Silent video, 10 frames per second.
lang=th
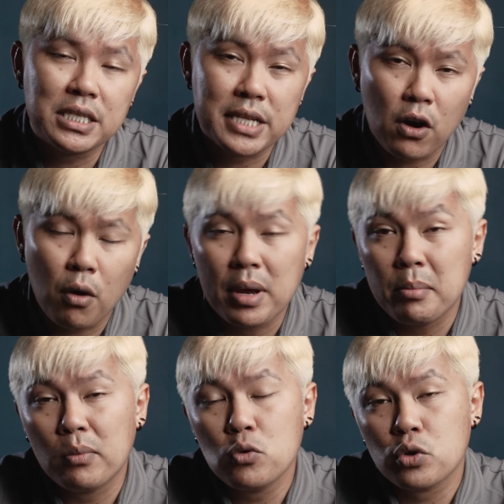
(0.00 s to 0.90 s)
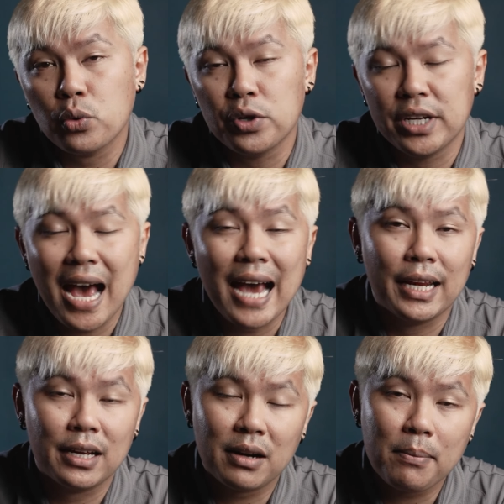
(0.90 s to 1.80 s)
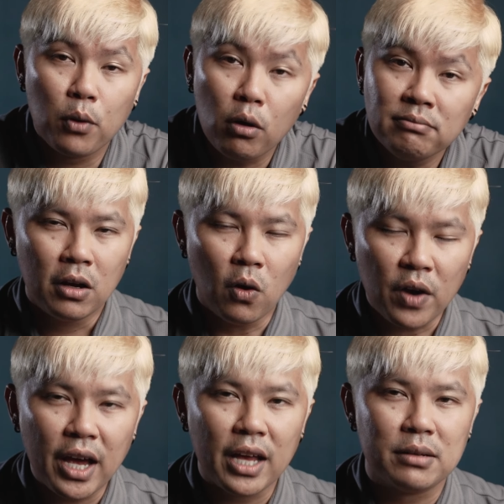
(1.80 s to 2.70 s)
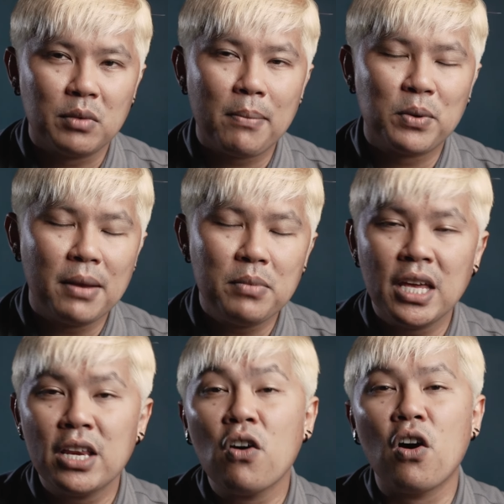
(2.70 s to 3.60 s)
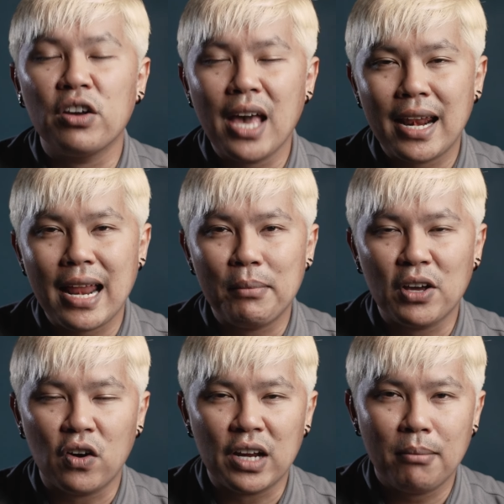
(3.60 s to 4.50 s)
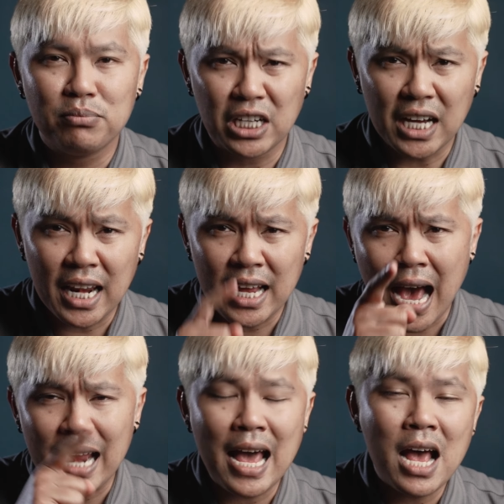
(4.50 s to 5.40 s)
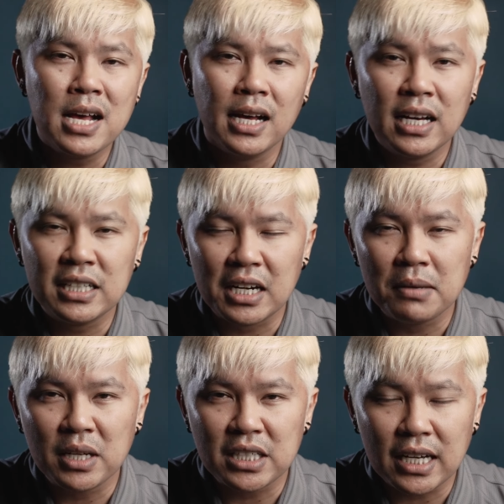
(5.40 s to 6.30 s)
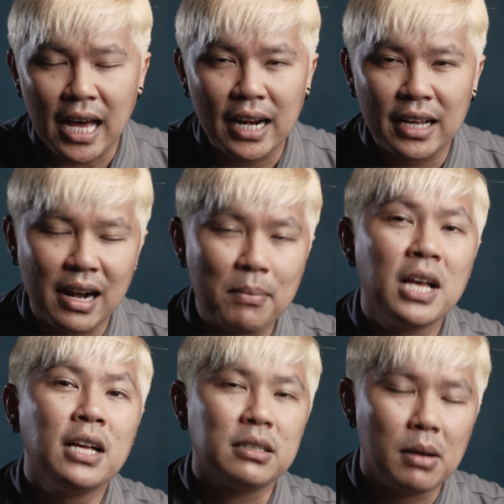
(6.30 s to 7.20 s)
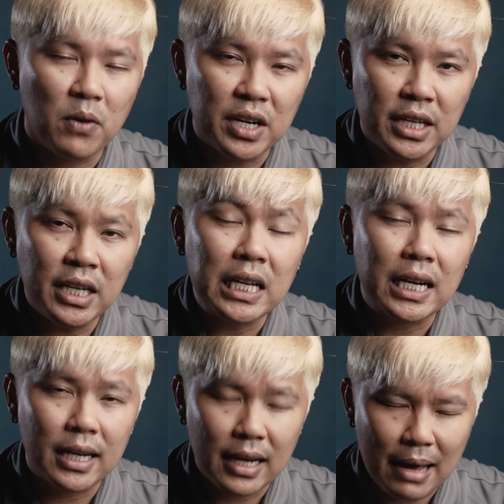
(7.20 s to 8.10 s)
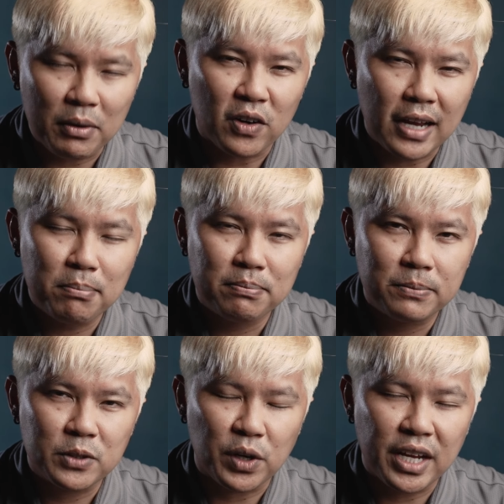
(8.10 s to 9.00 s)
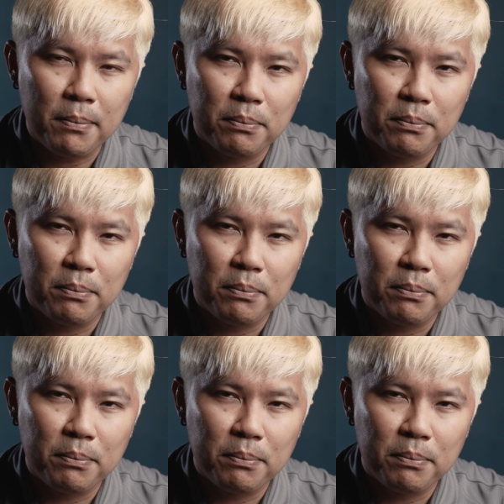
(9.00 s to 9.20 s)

ที่จะคอมเมนต์มาพูดคุยได้นะครับผมโอเคสำหรับคลิปนี้ต้องขอญาตลาไปก่อนครับ เจอกันในงานนะเอออย่าลืมไปเจอกันนะครับสำหรับวันนี้ลาไปก่อนครับ สวัสดีค